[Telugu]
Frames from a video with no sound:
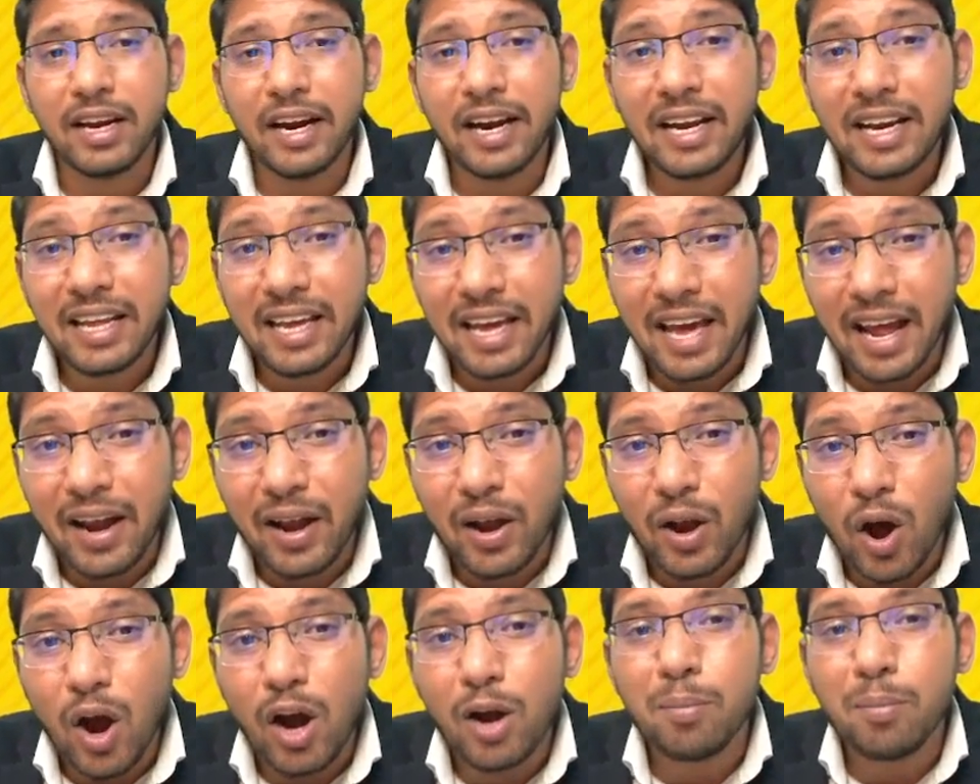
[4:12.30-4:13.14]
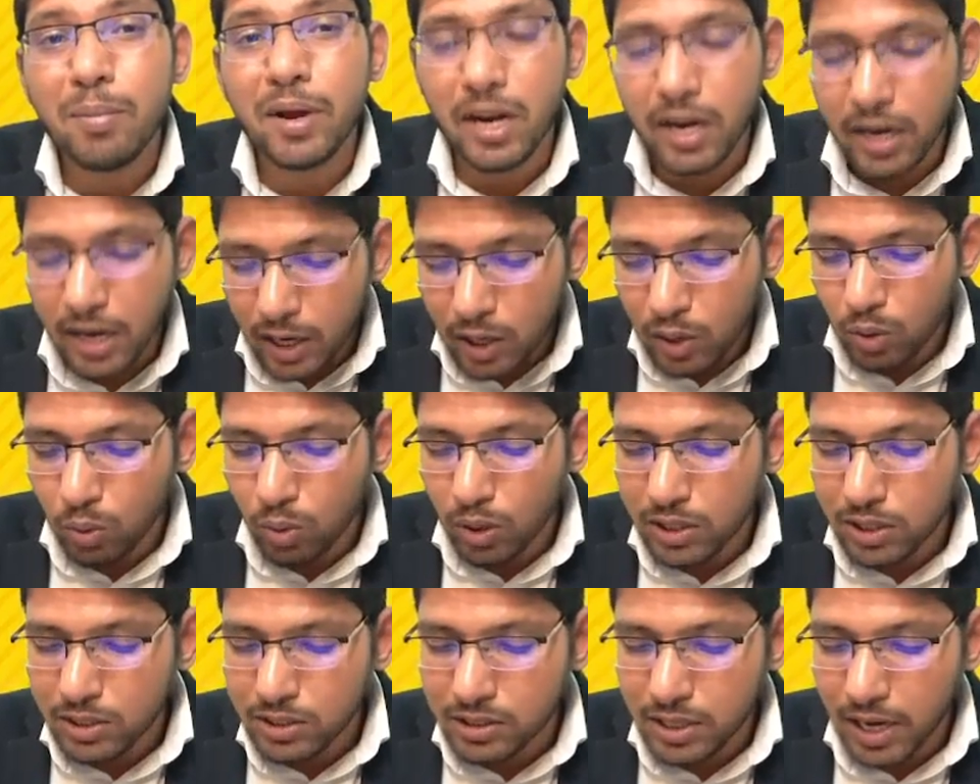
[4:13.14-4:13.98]
ఇట్ కెన్ నాట్ బి లీడ్
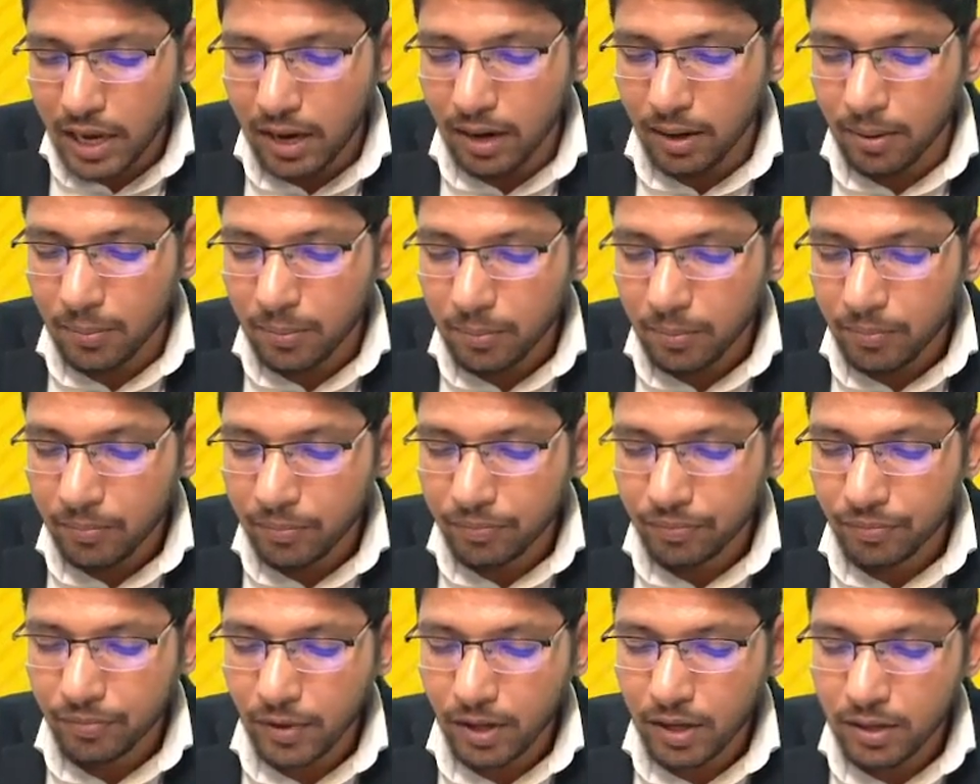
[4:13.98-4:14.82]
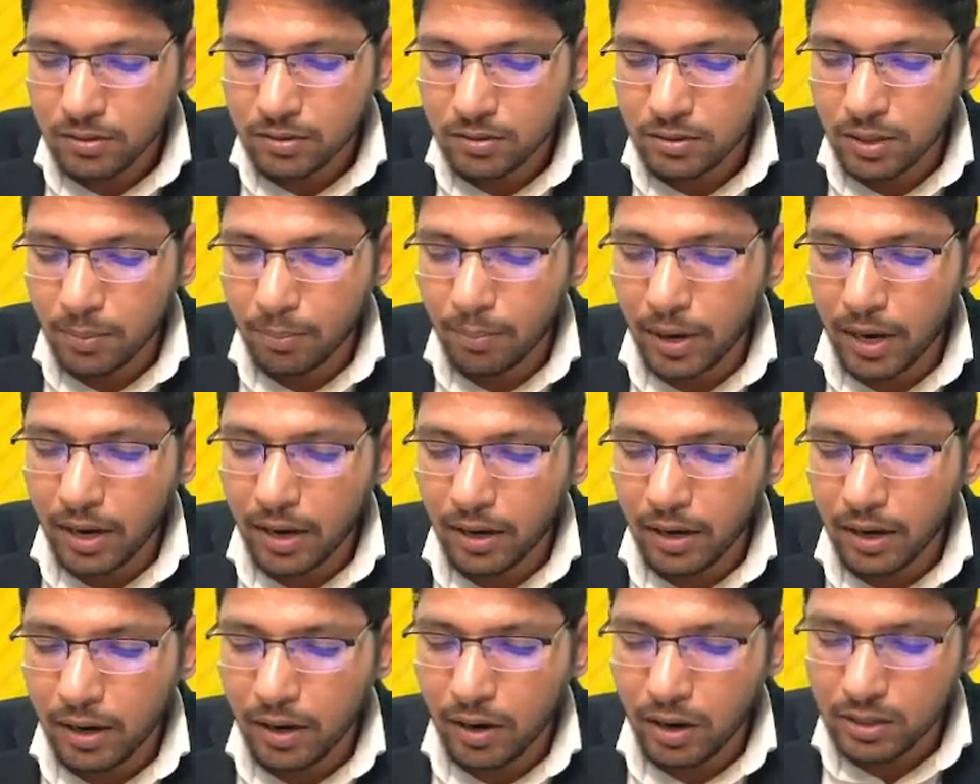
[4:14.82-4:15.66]
టువర్డ్ జైల్ సింపుల్ అండ్
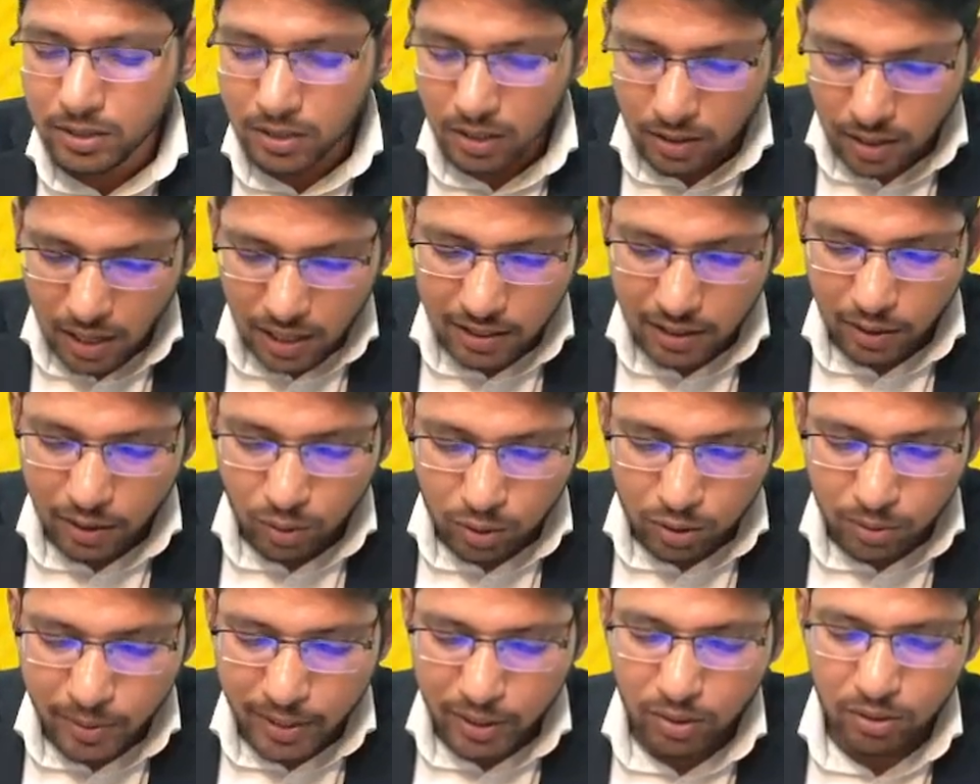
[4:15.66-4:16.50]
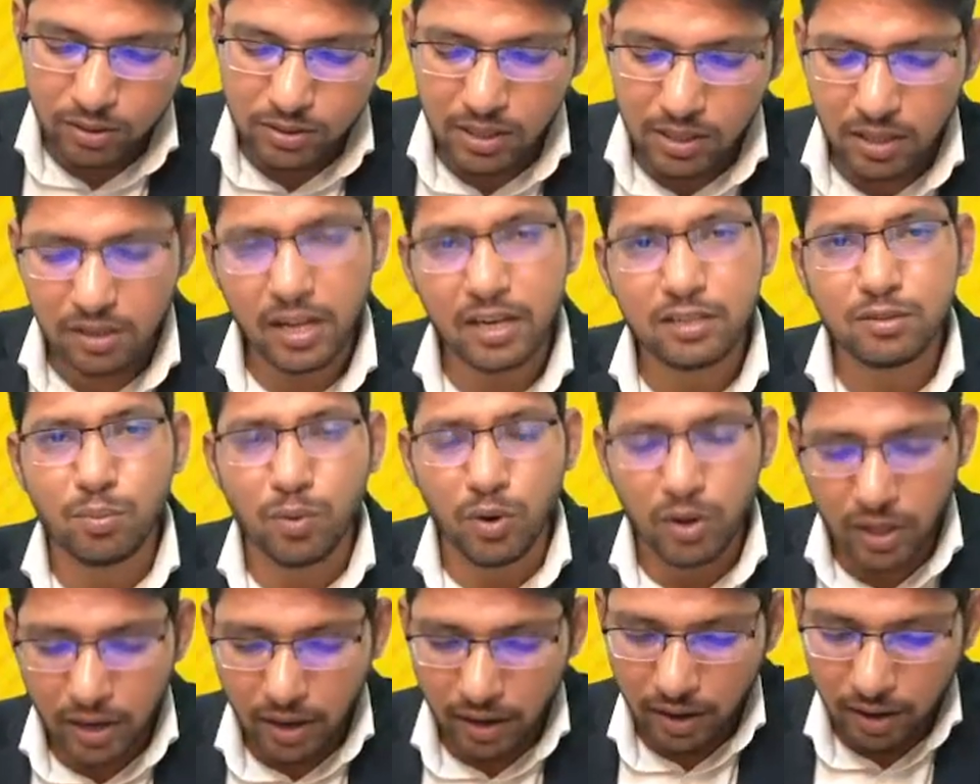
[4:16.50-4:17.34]
క్లీన్ లాజిక్ అంత గుర్తుపెట్టుకోండి సార్ దట్స్
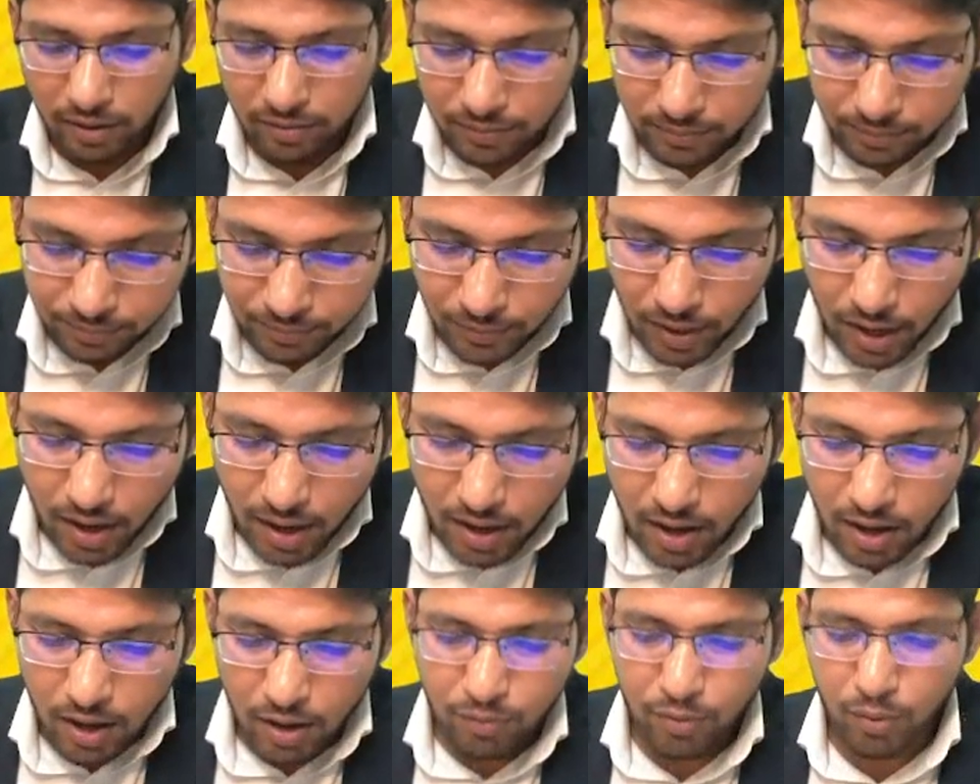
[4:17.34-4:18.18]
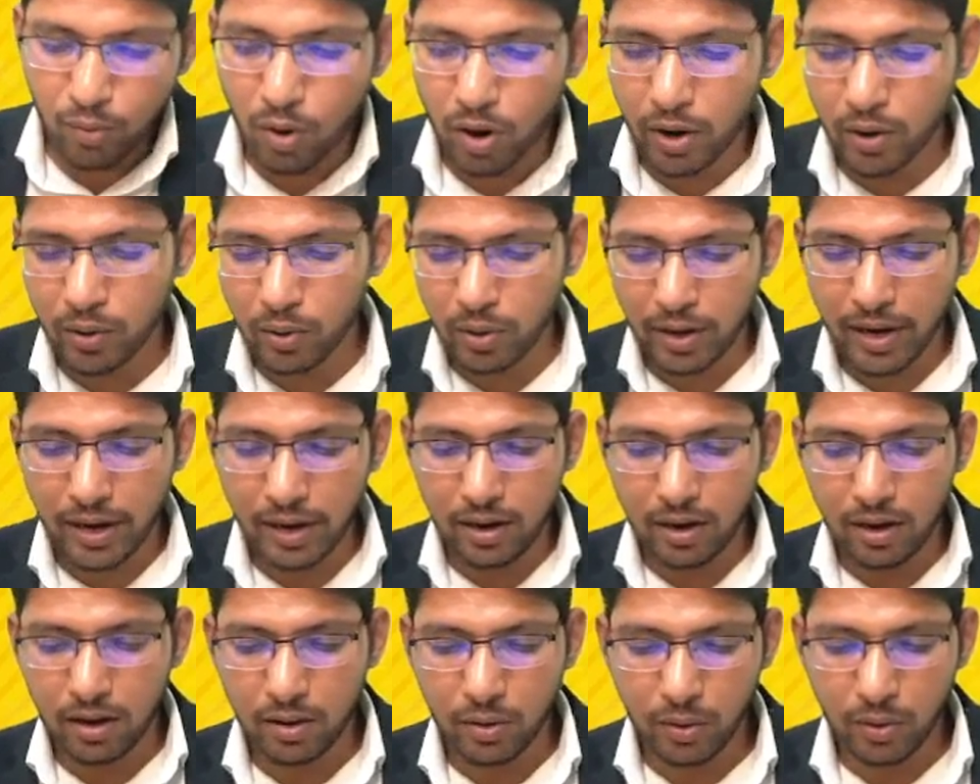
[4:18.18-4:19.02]
మోర్ దెన్ ఎనఫ్ ఇఫ్ యూ వాంట్ టు రీడ్
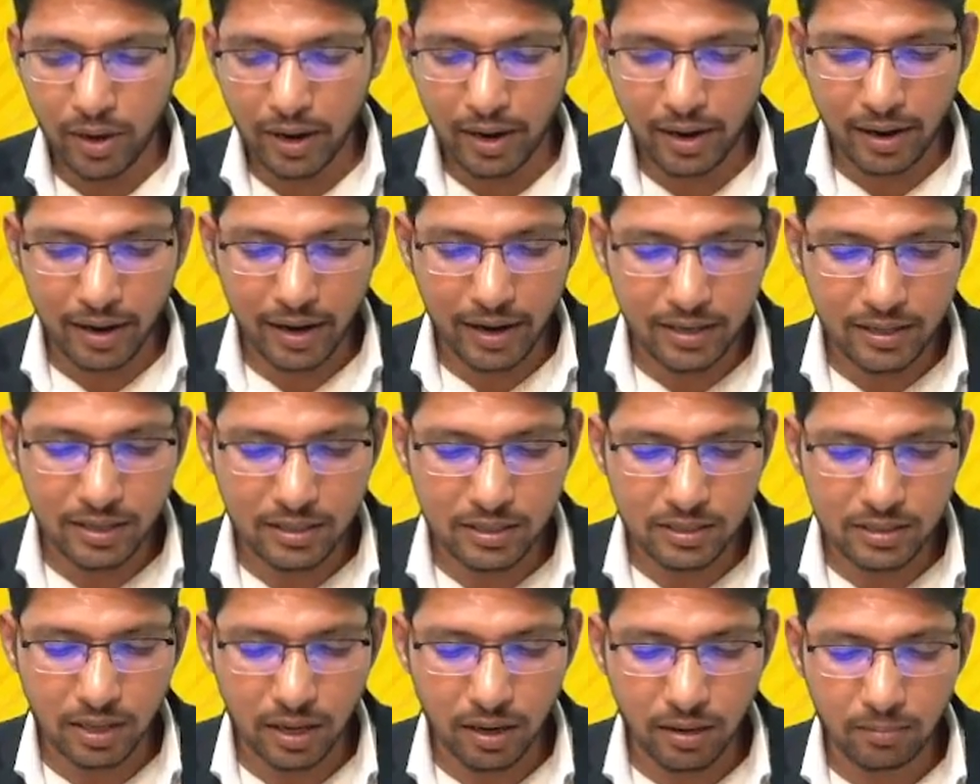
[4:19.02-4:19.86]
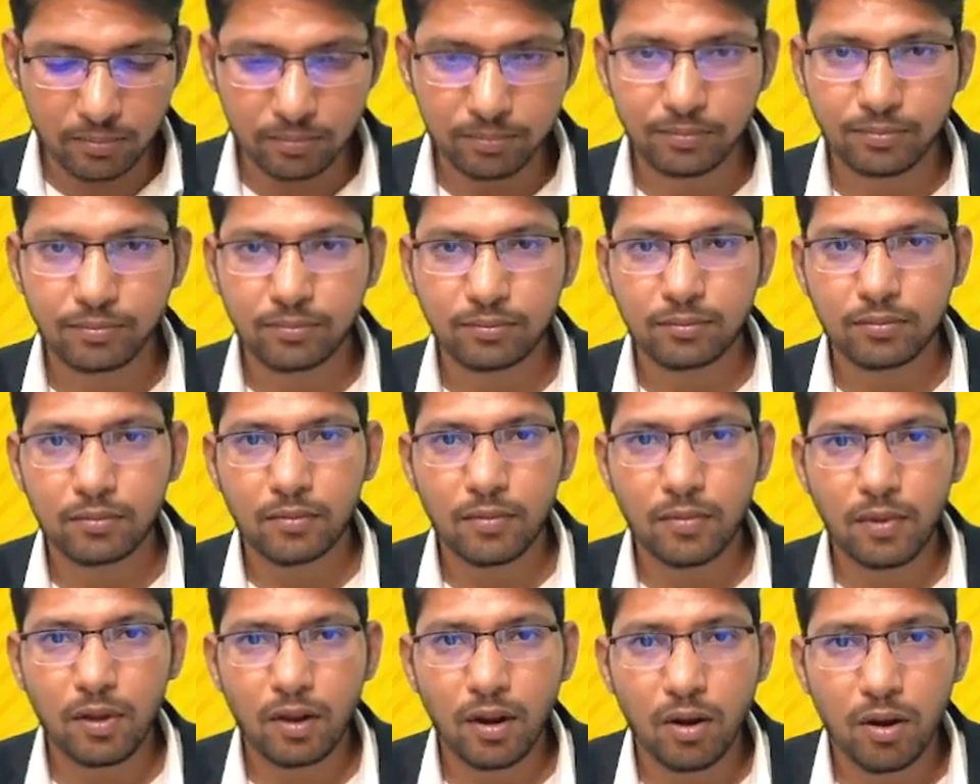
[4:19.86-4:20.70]
యూ కెన్ రీడ్ దిస్ సార్
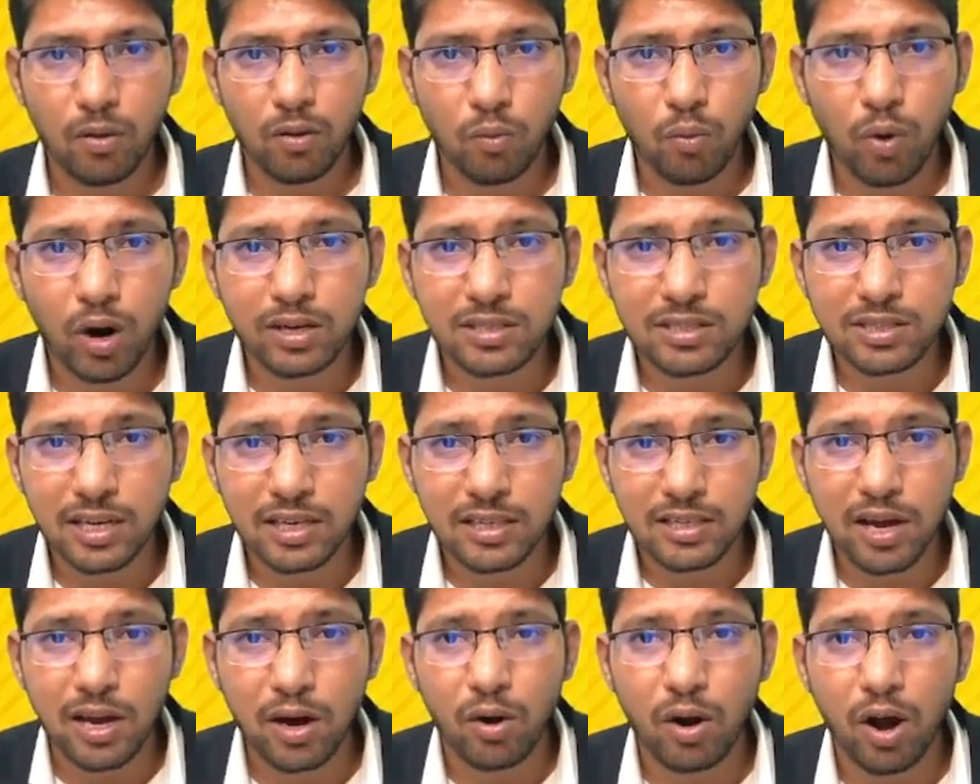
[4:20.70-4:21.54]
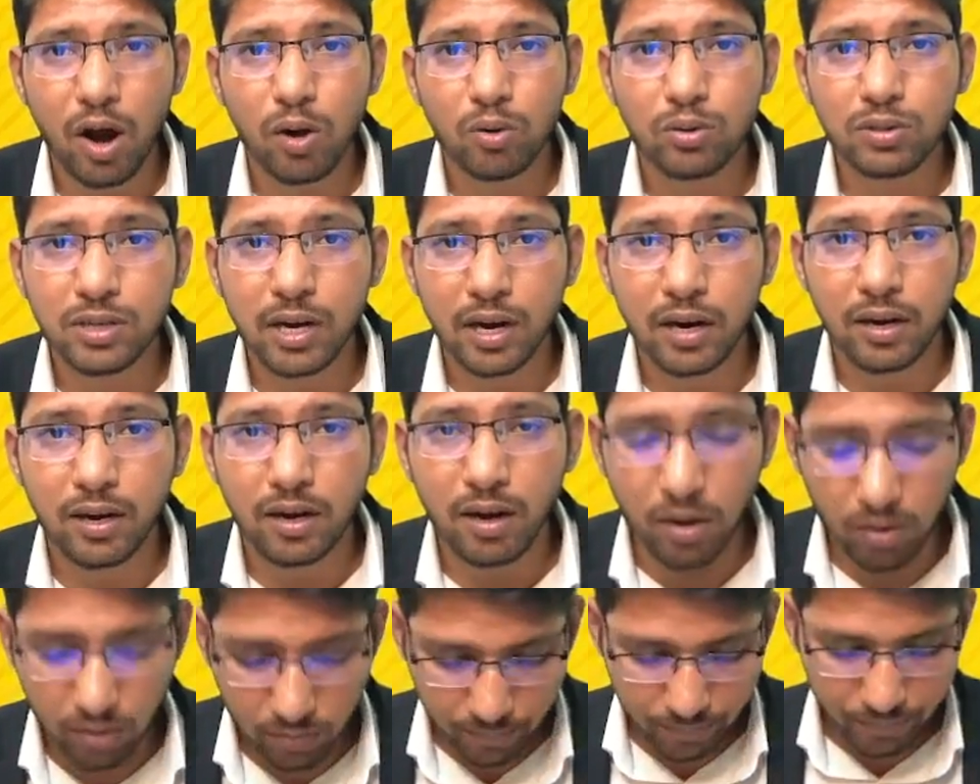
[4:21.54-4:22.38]
వాట్ స్ట్రక్ డౌన్ హౌ స్ట్రక్
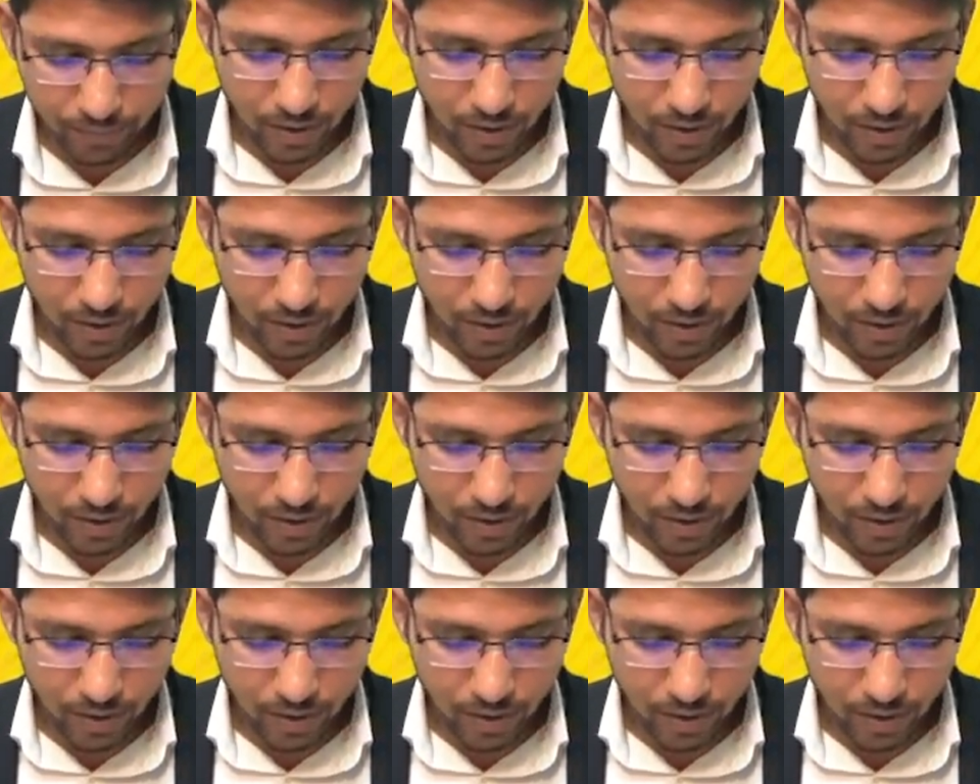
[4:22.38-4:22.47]
డౌన్